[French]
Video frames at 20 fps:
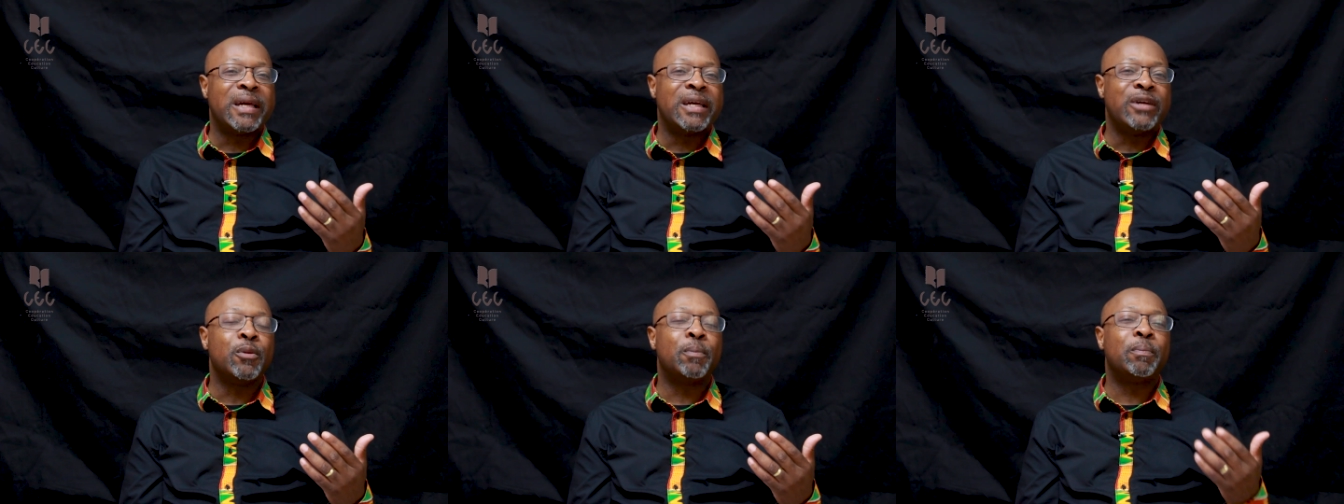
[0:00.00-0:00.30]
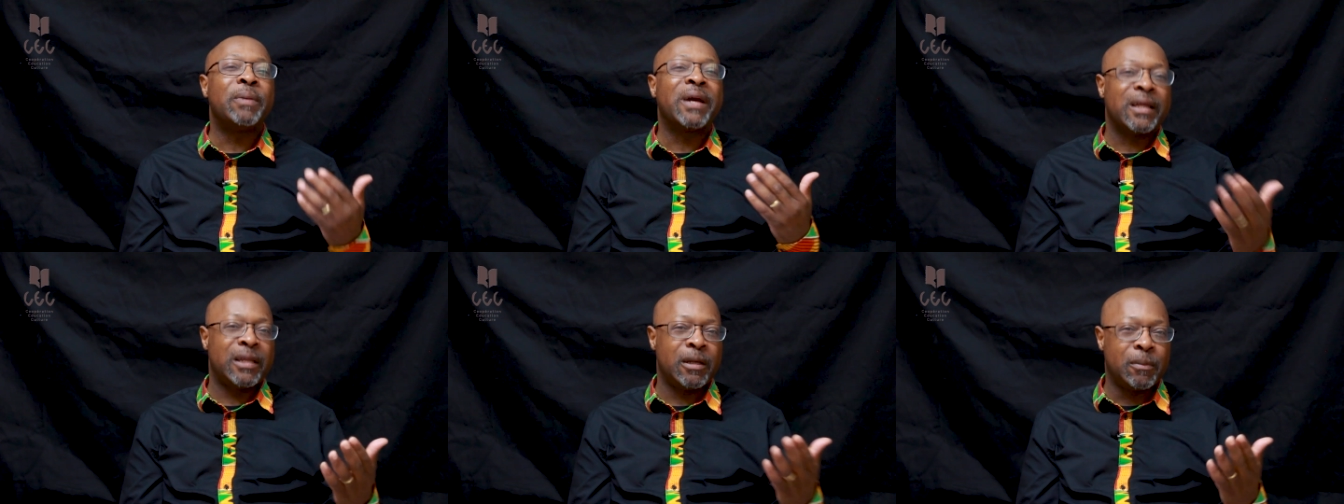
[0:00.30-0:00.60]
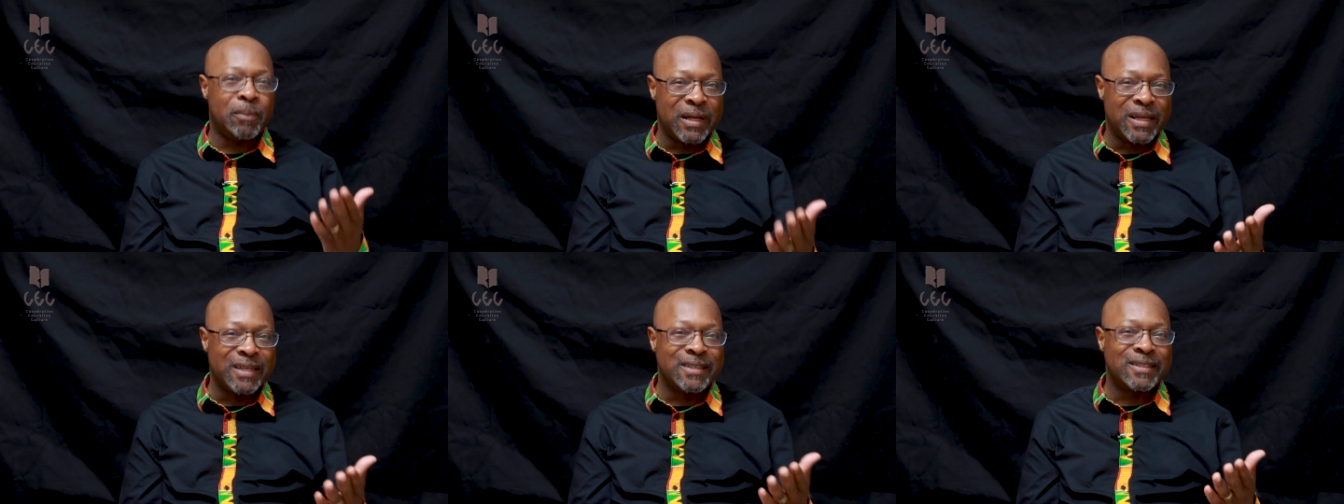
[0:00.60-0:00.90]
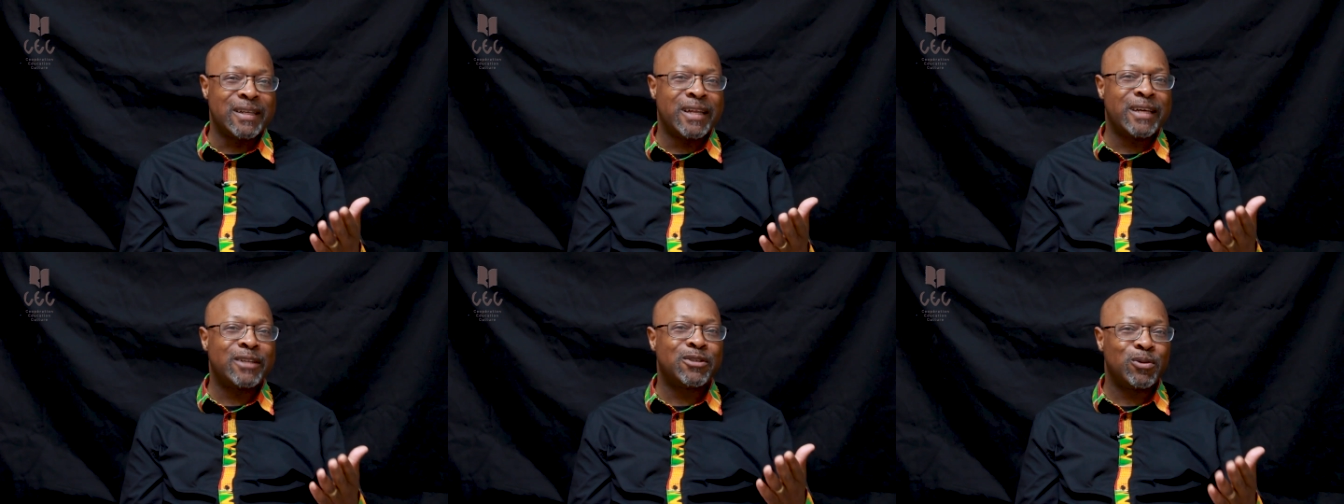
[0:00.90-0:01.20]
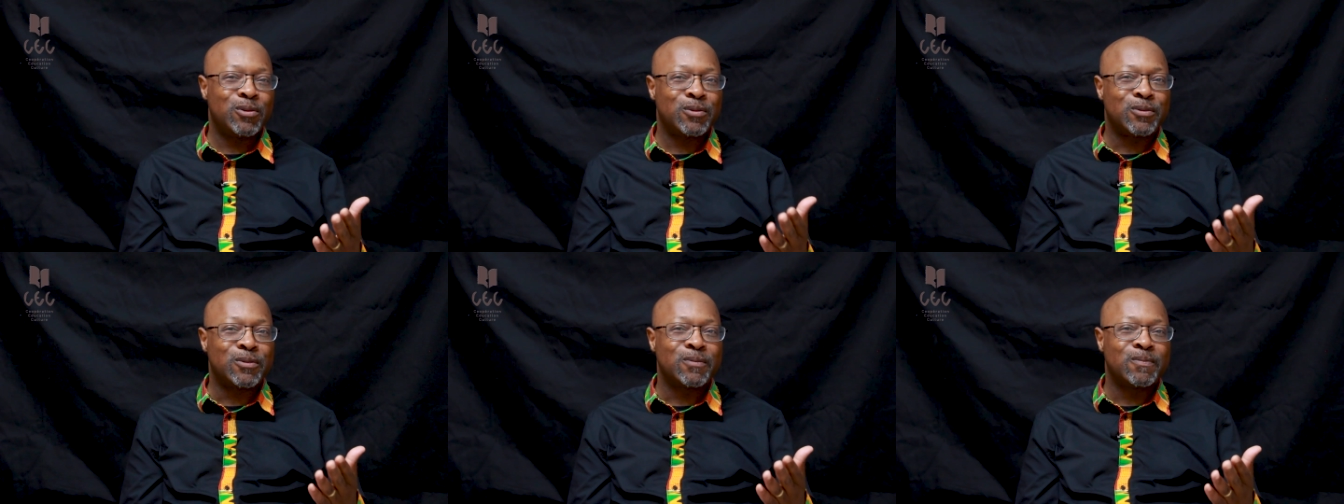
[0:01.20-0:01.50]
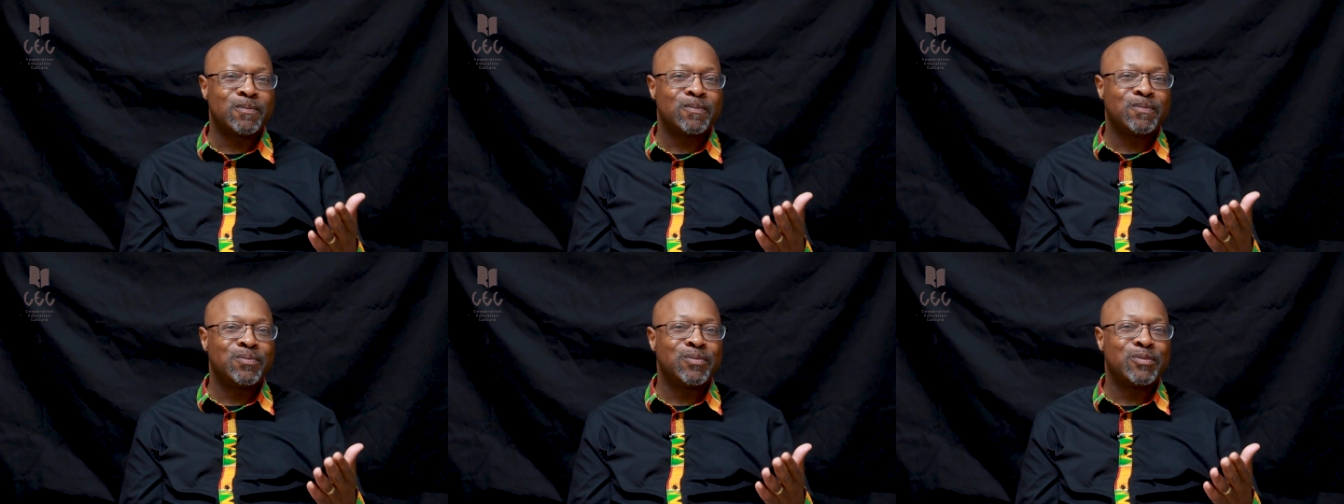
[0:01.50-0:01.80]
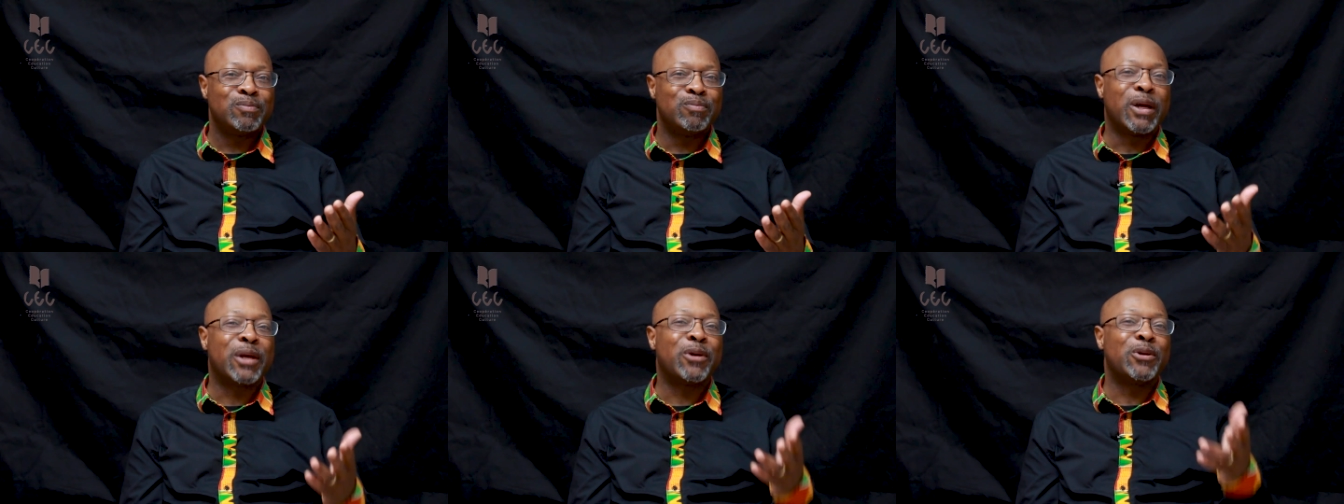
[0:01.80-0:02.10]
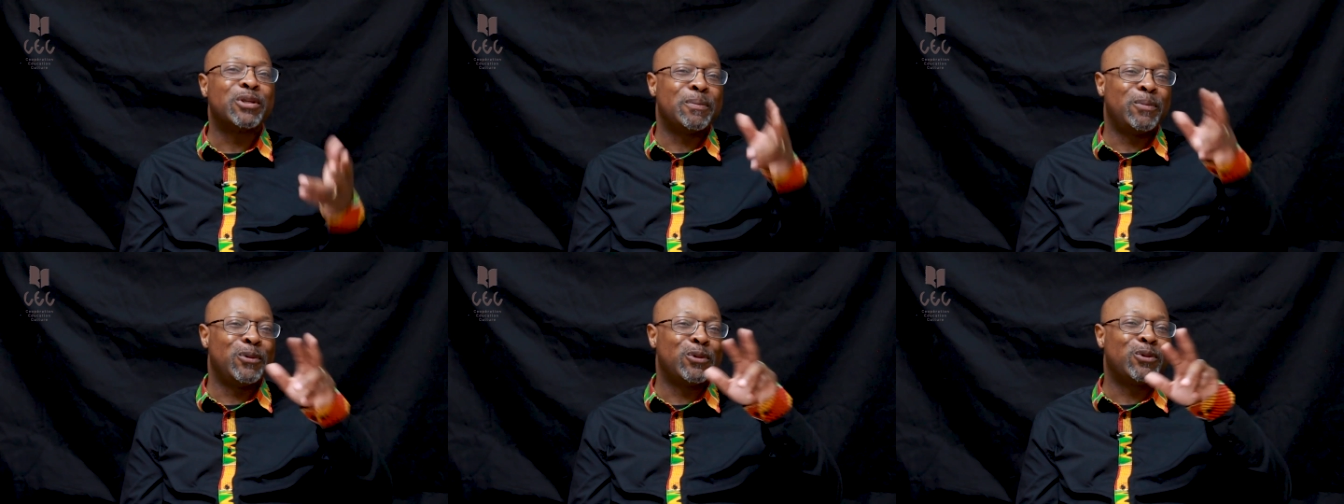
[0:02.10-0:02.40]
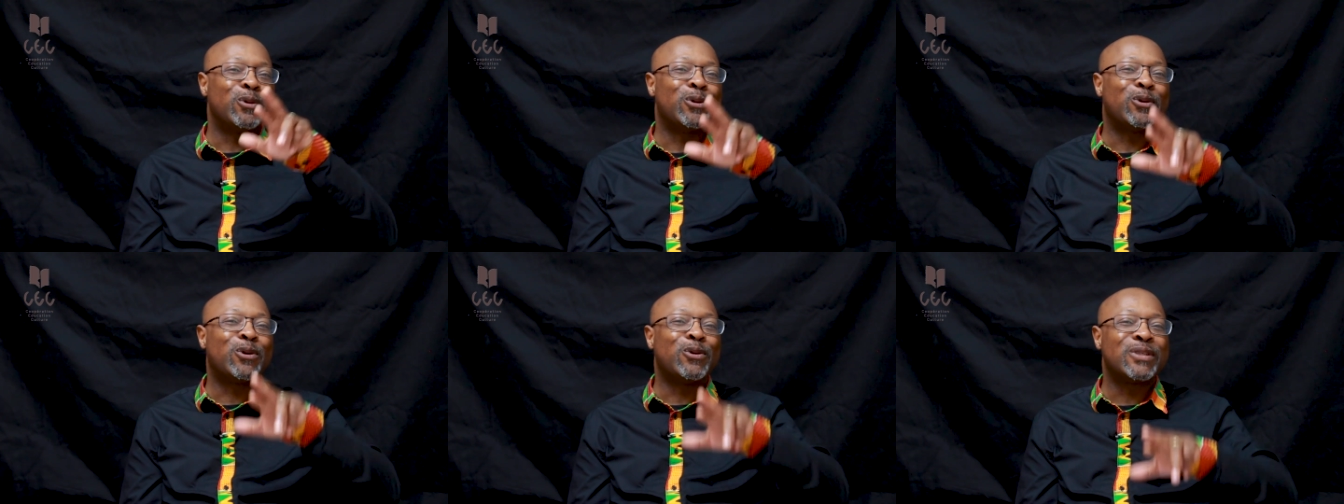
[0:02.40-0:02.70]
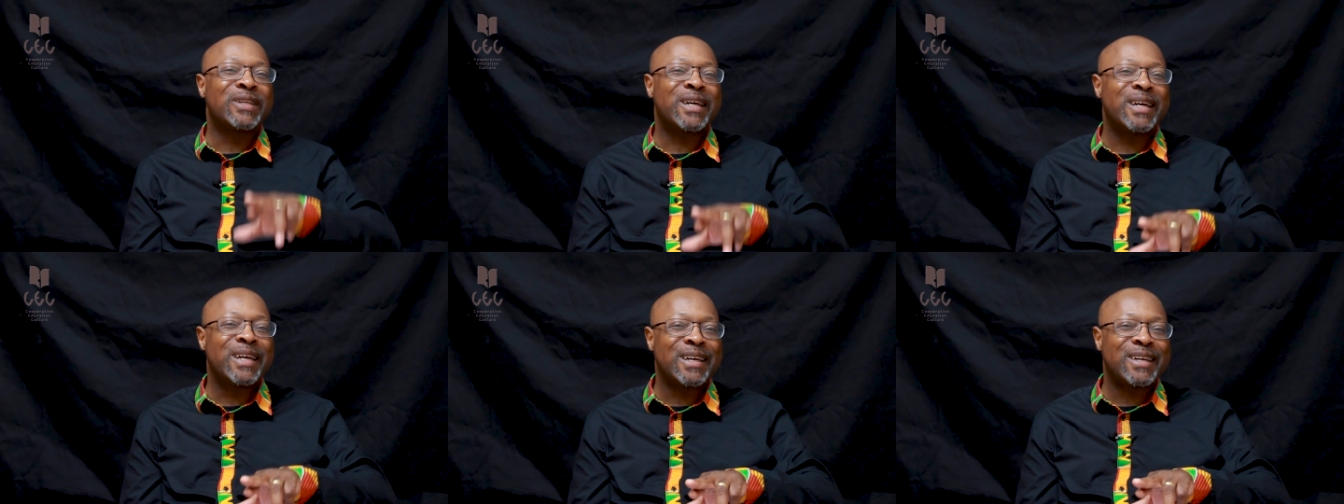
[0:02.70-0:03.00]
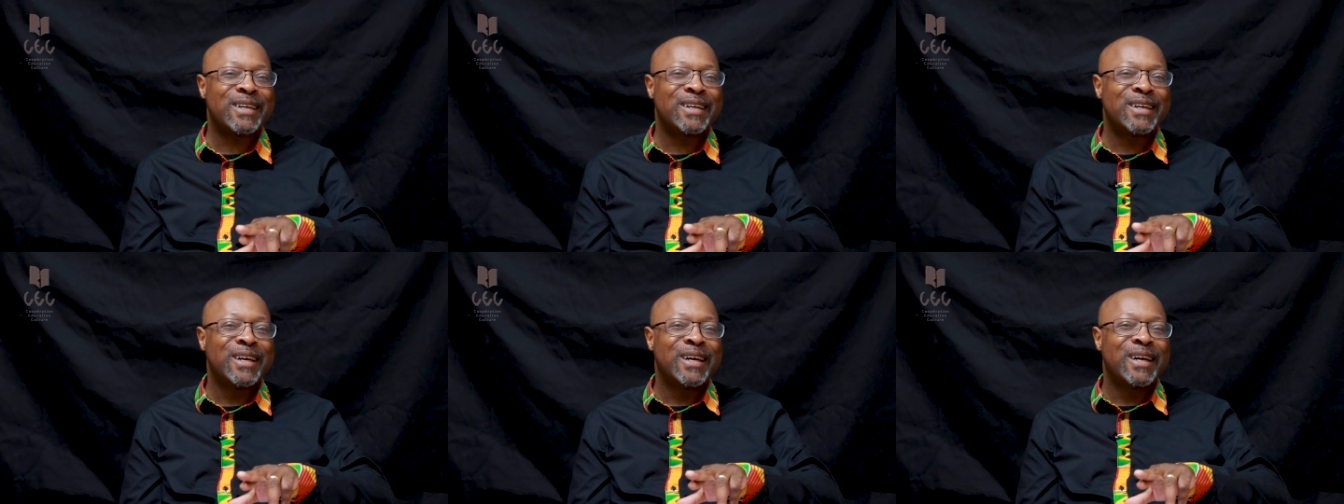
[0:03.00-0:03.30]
ils ne perdaient pas les élections, mais que c'est plutôt le contraire.